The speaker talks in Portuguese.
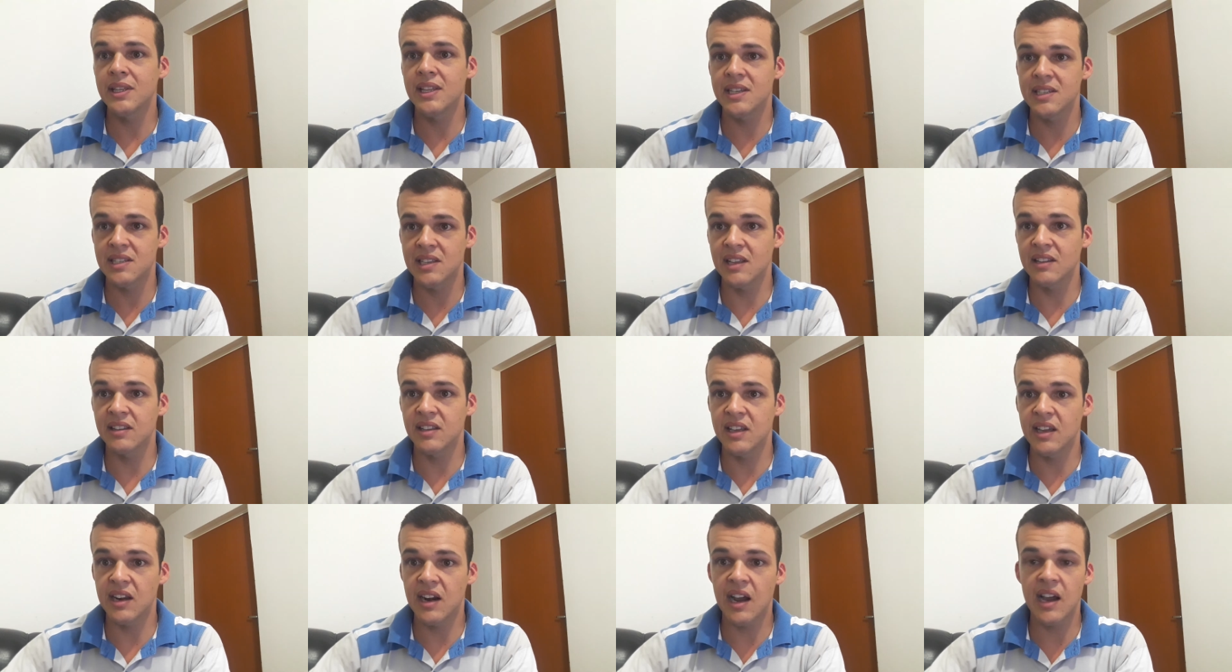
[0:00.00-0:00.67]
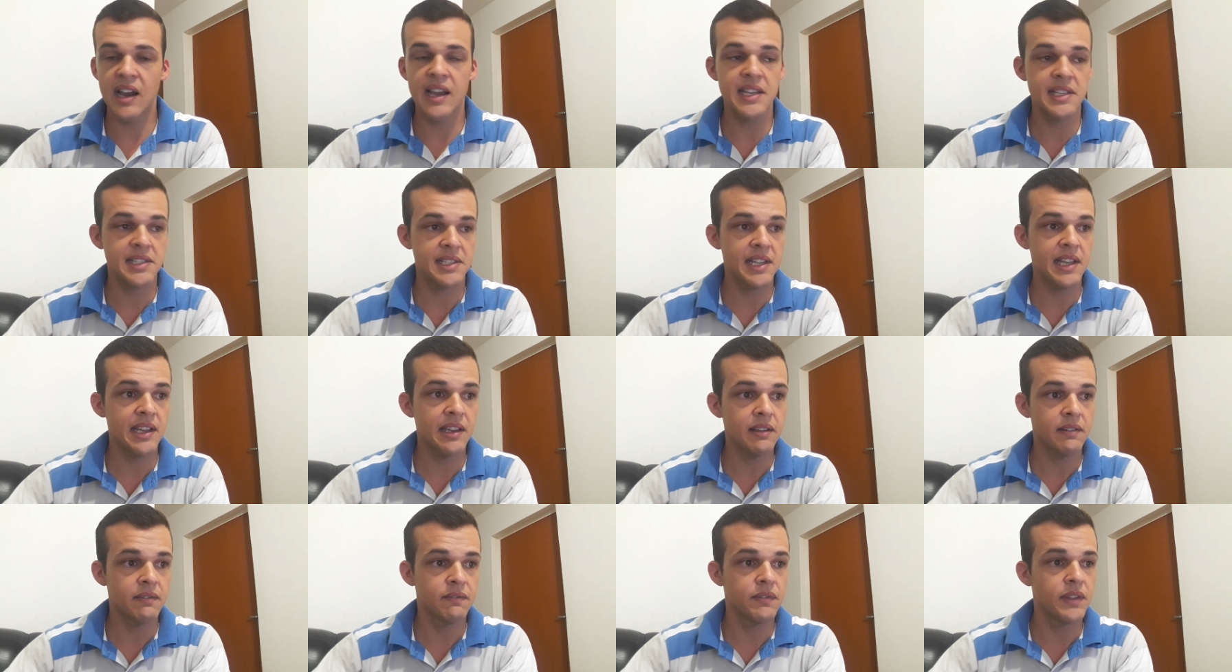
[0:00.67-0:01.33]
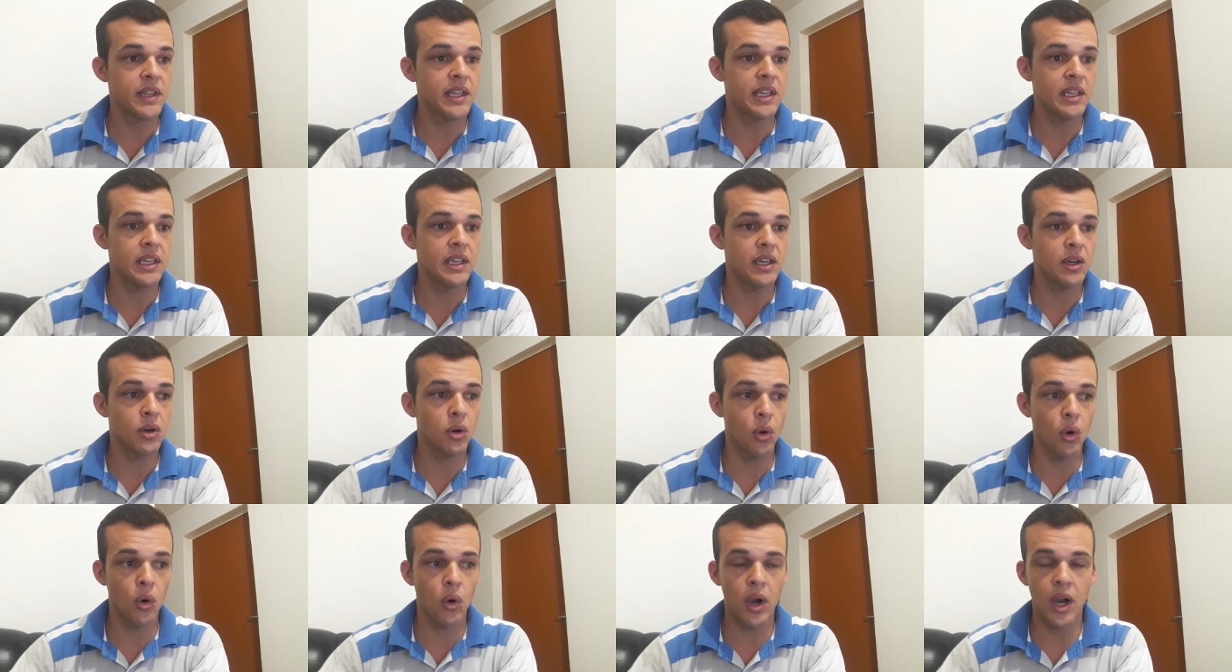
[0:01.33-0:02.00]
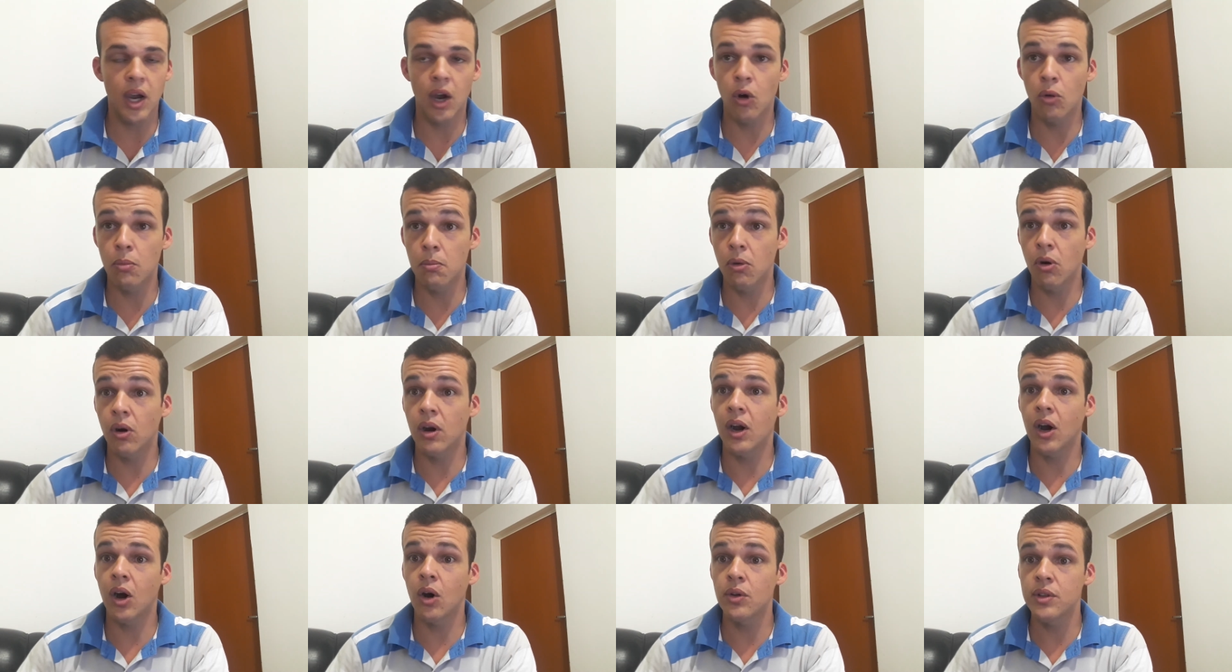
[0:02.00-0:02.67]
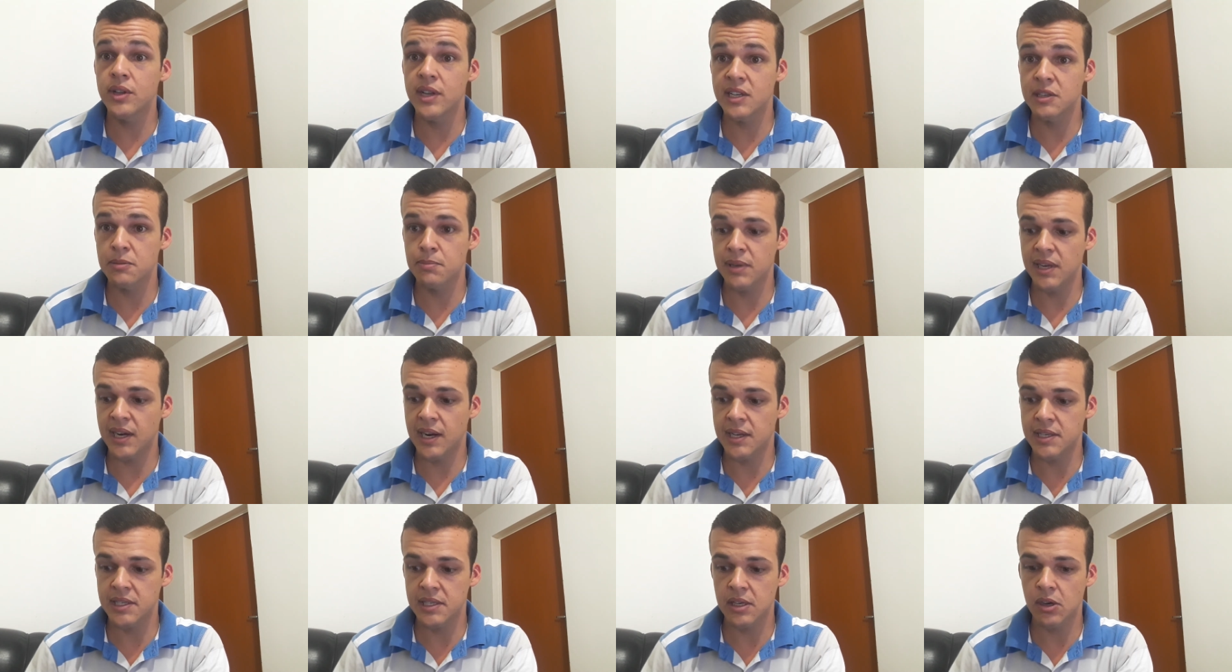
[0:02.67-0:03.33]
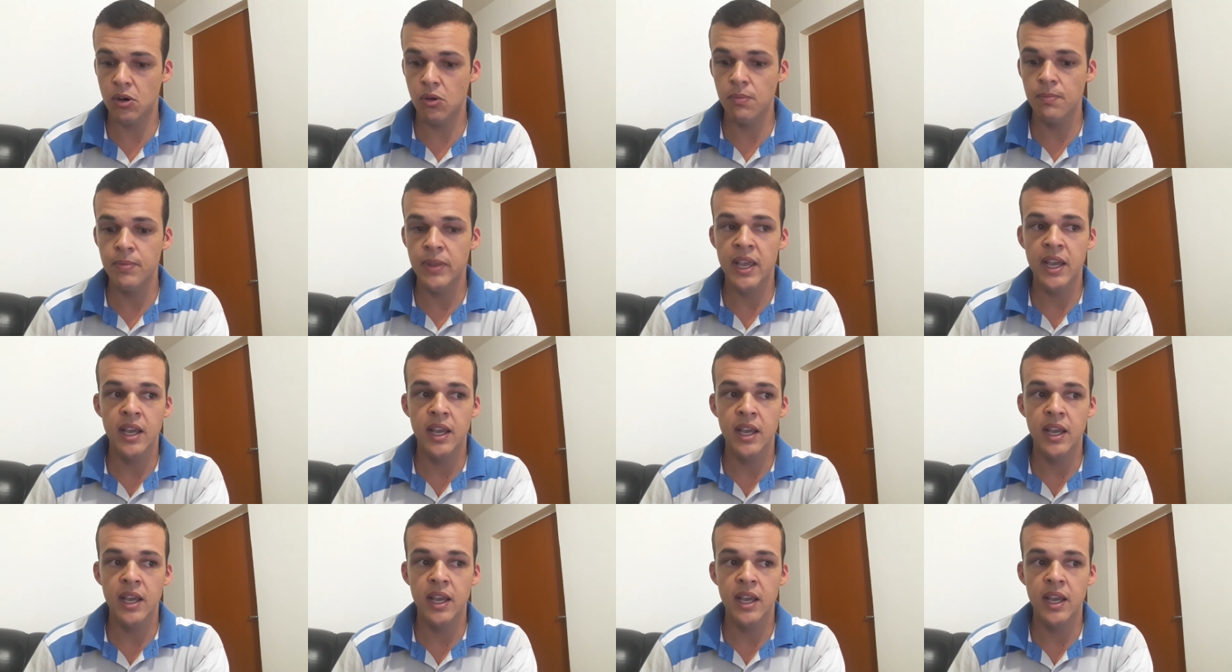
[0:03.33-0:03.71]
das laterais, né? E colocar um bocal de aspiração